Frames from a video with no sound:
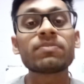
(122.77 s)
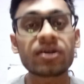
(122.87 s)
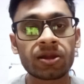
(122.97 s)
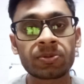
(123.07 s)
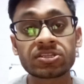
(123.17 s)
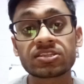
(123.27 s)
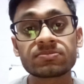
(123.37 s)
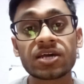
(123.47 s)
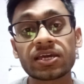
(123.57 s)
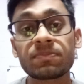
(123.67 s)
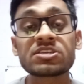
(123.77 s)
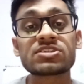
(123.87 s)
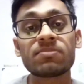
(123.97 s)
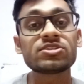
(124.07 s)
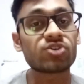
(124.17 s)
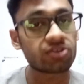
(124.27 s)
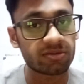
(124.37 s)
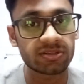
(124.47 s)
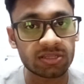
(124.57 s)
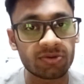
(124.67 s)
काम करना पड़ता है तब जाके आप एक स्टेब्लिश डॉक्टर
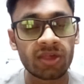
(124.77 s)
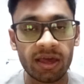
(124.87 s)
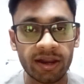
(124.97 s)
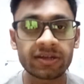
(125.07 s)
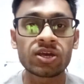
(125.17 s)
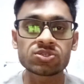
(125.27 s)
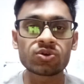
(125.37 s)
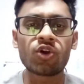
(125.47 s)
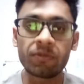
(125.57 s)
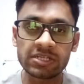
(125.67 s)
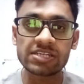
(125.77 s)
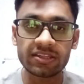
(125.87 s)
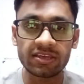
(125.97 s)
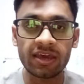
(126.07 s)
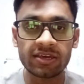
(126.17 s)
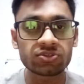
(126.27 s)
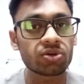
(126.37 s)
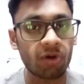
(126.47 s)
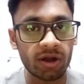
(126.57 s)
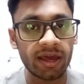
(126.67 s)
बनते हो राइट सो गवर्नमेंट चाहती है कि वो
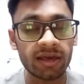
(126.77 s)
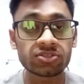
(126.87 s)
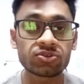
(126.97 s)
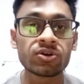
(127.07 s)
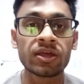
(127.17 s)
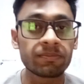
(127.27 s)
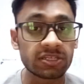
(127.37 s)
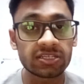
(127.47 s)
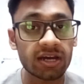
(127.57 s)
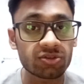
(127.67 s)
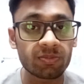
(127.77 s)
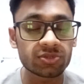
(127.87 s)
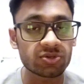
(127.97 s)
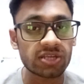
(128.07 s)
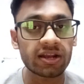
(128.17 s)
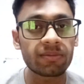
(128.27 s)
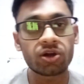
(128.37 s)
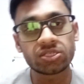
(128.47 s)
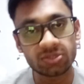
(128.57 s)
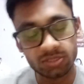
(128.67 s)
जो बॉन्ड है जो पीजी का दो दो साल का
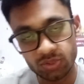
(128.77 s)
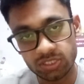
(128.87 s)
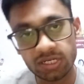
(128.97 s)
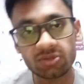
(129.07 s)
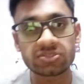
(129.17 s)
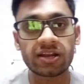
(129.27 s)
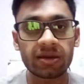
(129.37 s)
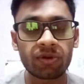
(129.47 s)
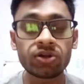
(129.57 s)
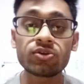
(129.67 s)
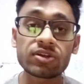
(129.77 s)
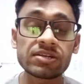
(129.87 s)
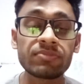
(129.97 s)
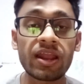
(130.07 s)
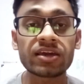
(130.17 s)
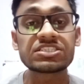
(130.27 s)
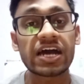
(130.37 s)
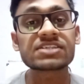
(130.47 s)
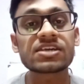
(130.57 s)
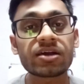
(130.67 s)
बॉन्ड यूजी का दो साल का बॉन्ड टोटल मिला के
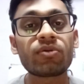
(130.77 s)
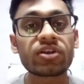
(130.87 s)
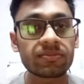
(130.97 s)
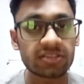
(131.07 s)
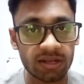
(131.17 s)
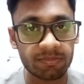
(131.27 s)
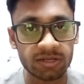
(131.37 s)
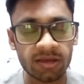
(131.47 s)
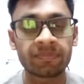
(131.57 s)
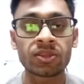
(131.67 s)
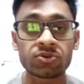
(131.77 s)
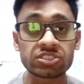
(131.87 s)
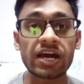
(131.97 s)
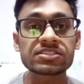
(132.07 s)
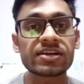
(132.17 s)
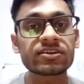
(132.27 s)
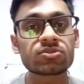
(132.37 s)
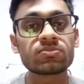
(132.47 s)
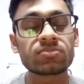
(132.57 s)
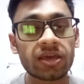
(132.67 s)
चार साल का बॉन्ड हमें देना पड़ता है उस चार साल के,
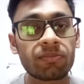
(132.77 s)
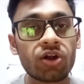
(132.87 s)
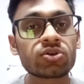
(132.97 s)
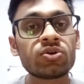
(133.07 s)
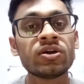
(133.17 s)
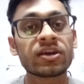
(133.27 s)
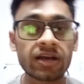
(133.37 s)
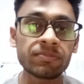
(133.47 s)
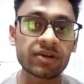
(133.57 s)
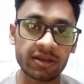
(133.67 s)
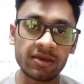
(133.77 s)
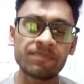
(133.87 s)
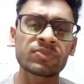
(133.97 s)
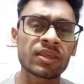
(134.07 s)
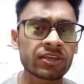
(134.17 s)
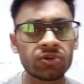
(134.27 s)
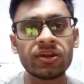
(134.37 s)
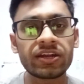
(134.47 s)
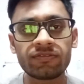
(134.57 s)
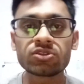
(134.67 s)
के बॉन्ड को कम करके
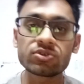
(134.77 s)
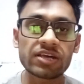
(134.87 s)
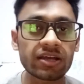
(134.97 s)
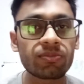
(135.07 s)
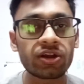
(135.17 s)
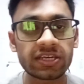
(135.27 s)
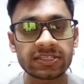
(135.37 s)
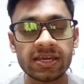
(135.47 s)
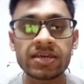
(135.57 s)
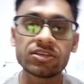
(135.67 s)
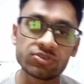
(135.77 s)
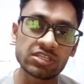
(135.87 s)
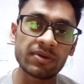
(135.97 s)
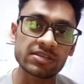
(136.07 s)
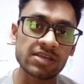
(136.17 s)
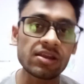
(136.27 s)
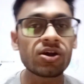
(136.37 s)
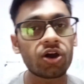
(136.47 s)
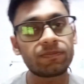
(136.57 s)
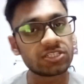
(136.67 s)
क्यूमुलेटिवली दो साल का बॉन्ड किया जाए यूजी में एक साल
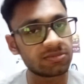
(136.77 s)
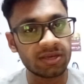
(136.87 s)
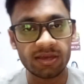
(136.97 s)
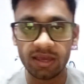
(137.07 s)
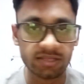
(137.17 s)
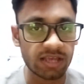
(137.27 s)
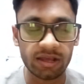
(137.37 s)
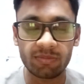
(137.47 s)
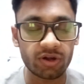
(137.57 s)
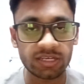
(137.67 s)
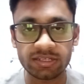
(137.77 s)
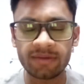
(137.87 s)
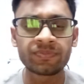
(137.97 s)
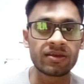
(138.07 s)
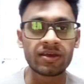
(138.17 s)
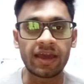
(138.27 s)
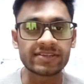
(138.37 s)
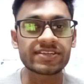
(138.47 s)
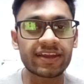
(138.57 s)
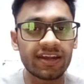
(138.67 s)
और पीजी में एक साल का बॉन्ड किया जाए
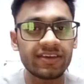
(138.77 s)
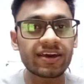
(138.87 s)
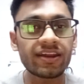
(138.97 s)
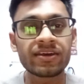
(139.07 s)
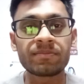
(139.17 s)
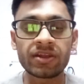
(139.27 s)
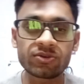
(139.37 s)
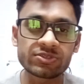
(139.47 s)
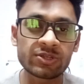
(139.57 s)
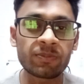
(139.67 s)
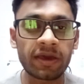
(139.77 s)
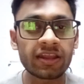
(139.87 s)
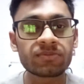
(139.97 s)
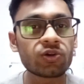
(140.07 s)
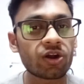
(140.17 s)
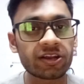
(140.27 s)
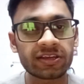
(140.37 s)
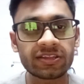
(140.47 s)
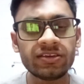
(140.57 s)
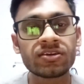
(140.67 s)
एंड सेकेंडली यार मैंने कुछ दिनों पहले एक बुक ऑर्डर
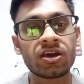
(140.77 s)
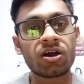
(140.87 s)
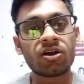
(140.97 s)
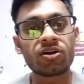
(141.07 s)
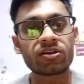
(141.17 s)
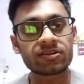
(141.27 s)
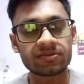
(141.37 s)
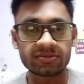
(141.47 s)
की थी और